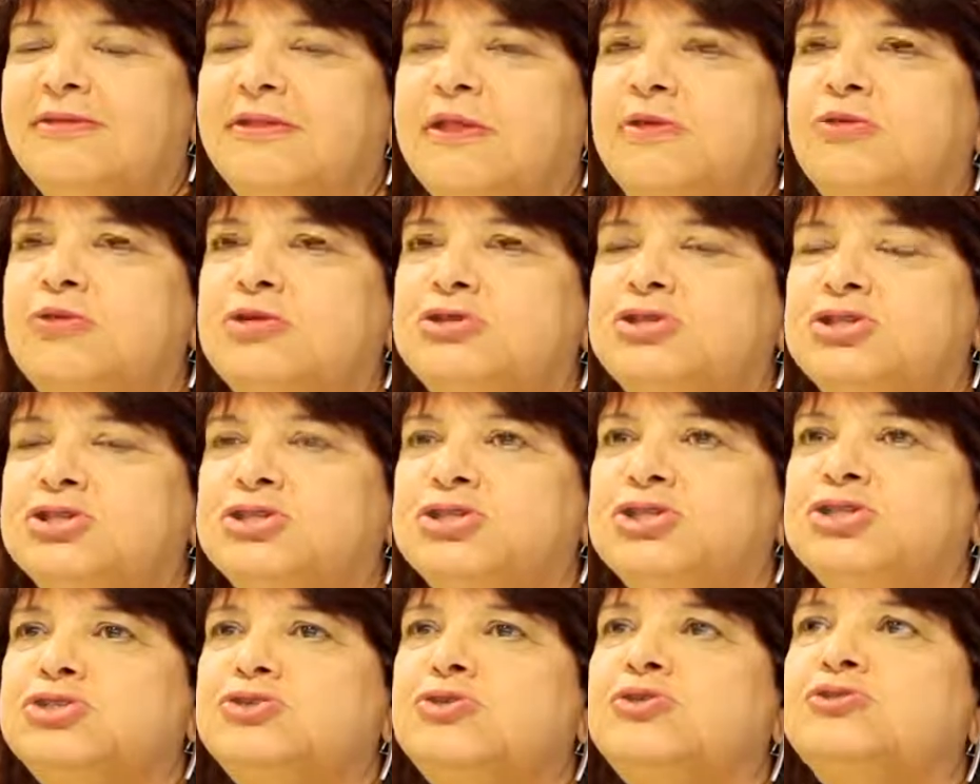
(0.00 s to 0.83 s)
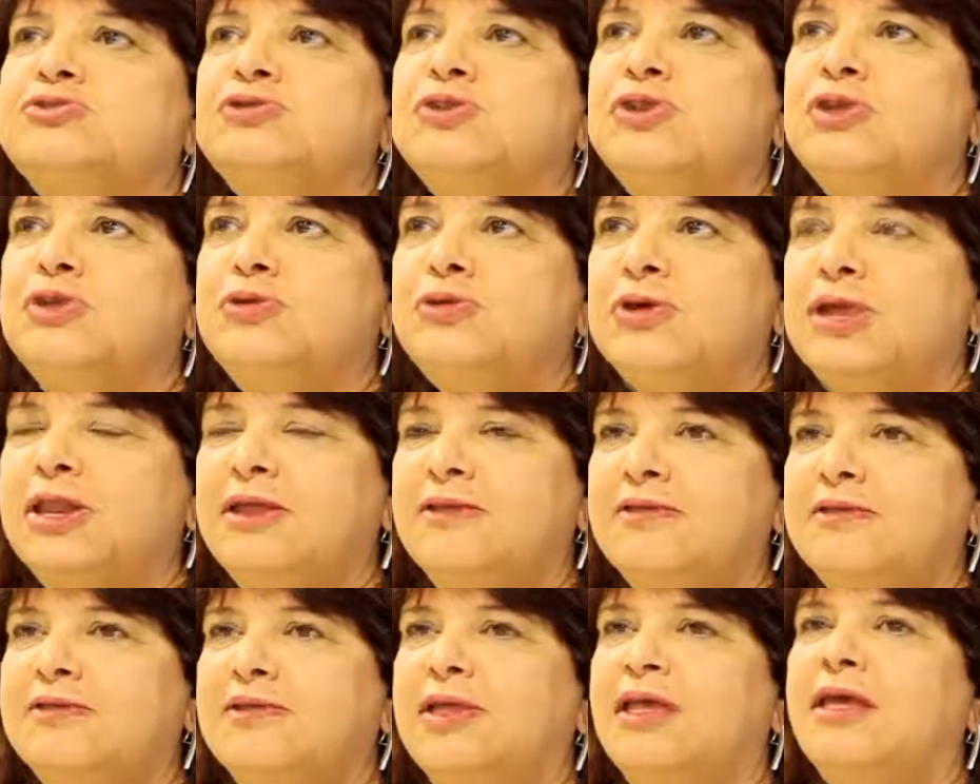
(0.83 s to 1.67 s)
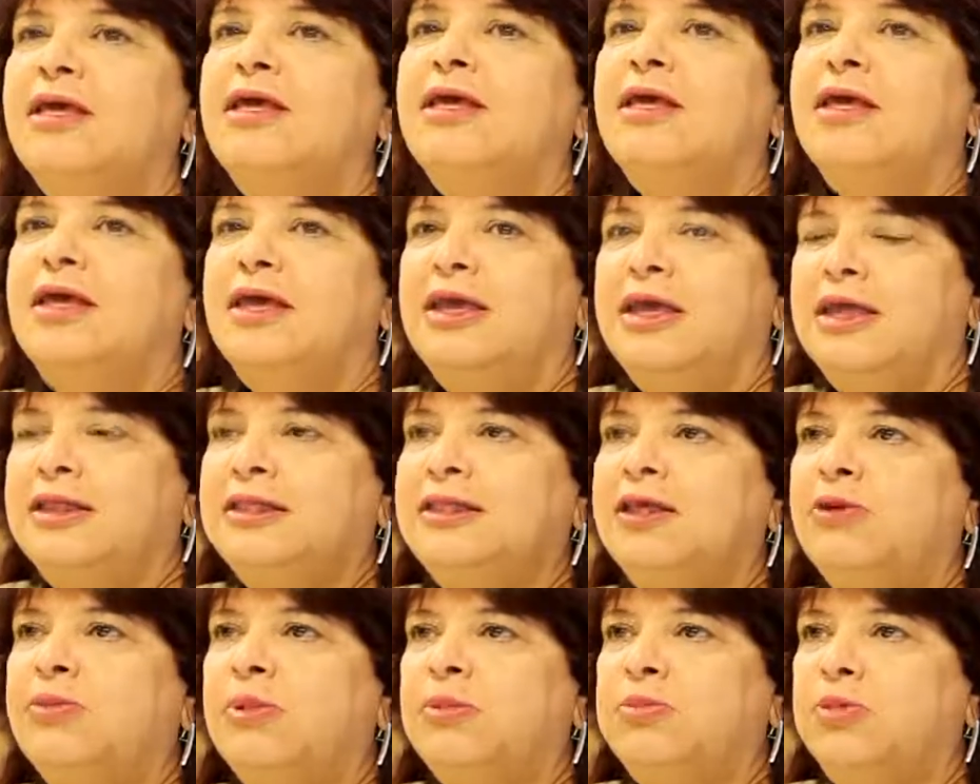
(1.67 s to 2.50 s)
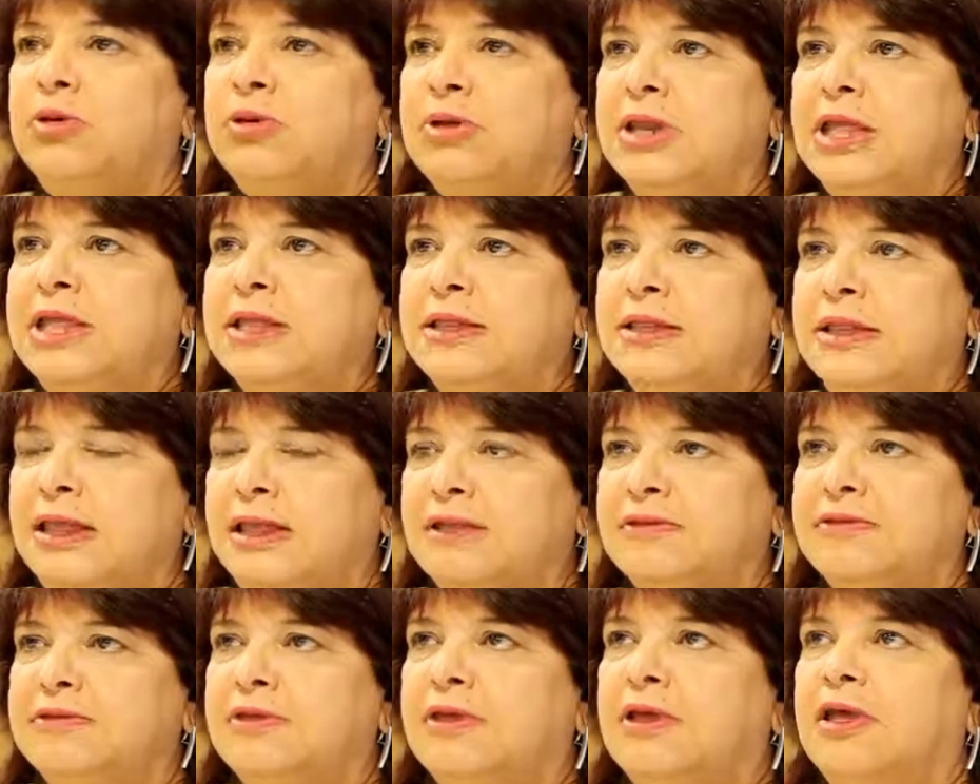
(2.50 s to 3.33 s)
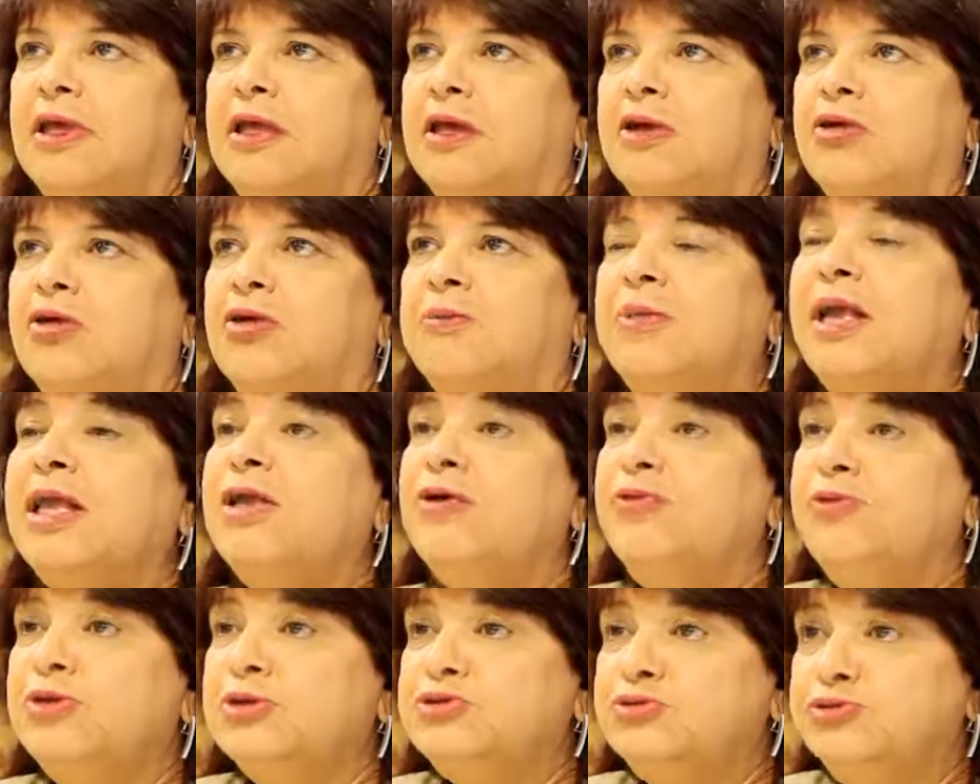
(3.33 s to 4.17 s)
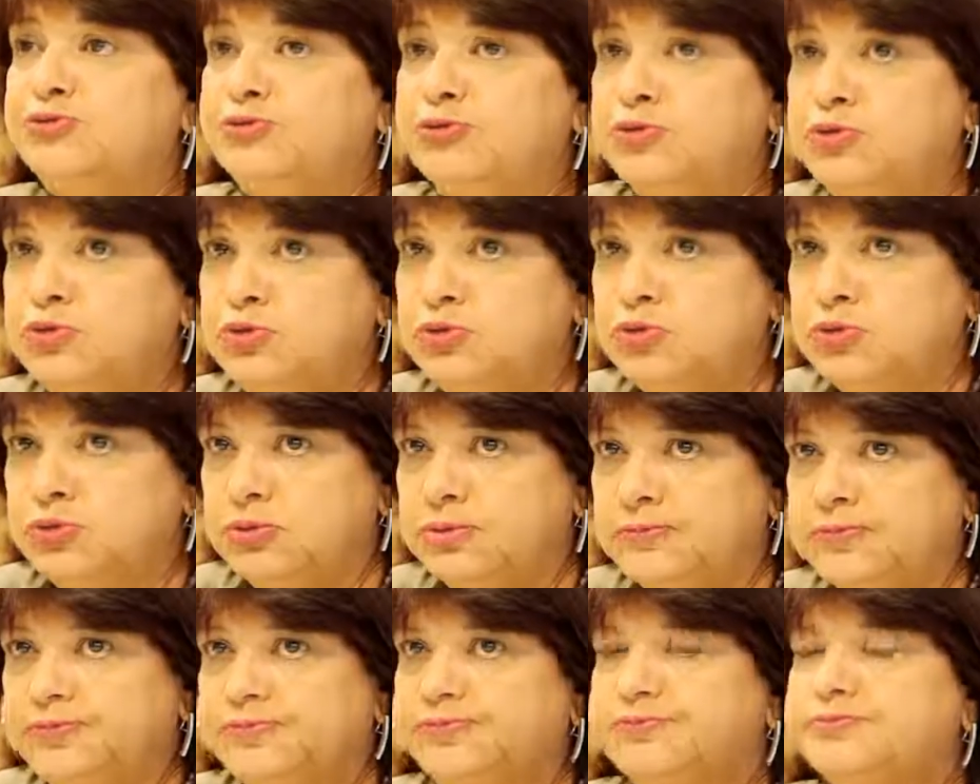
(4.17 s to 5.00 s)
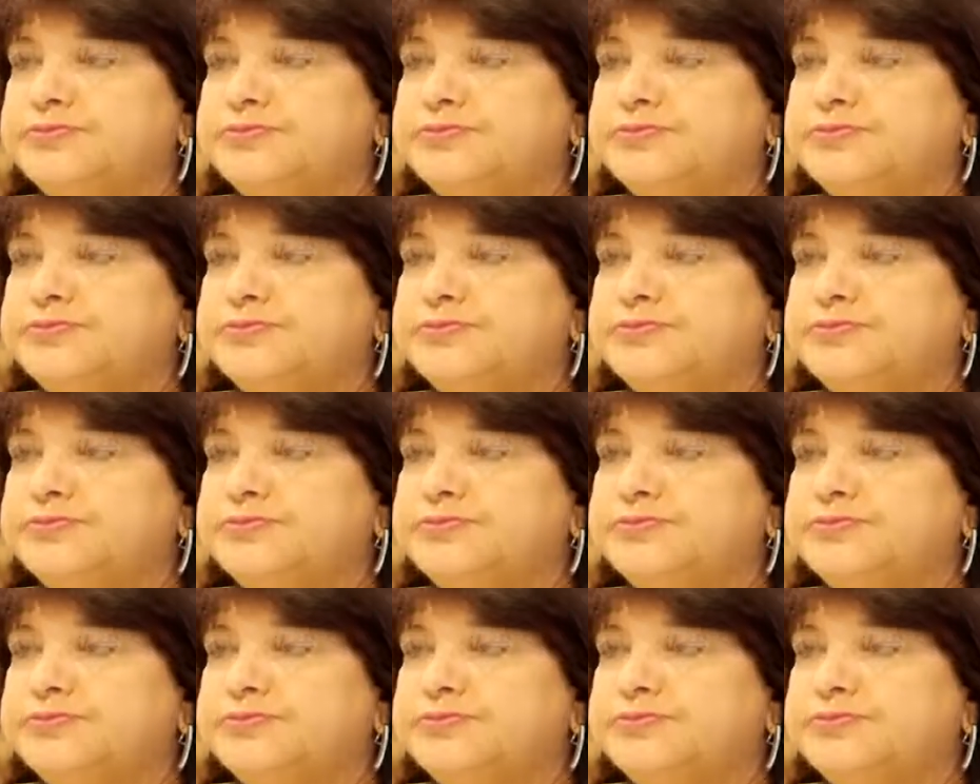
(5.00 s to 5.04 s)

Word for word: Então, hoje a gente conseguiu crescer e ter uma boa liquidez. Como é que eu vejo o futuro?